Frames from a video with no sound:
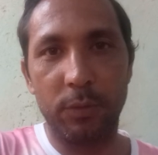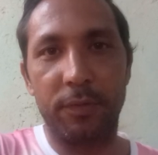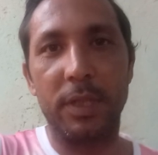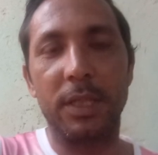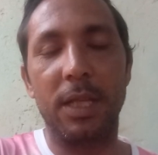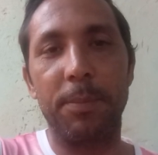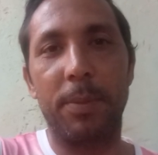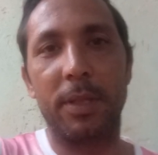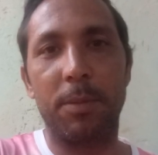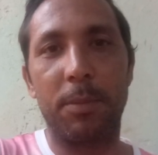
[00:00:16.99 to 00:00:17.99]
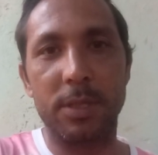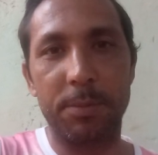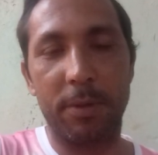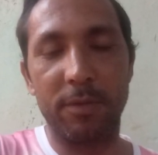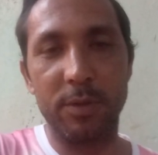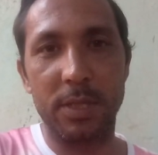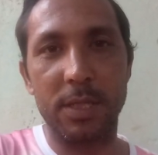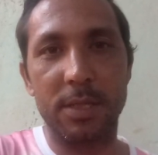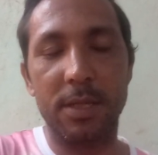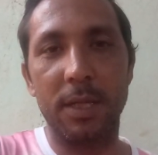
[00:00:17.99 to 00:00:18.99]
um frito aí para estar tá mostrando para
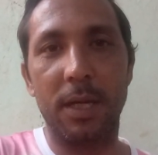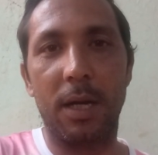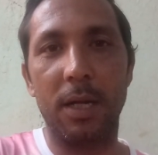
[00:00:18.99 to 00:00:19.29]
vocês, né?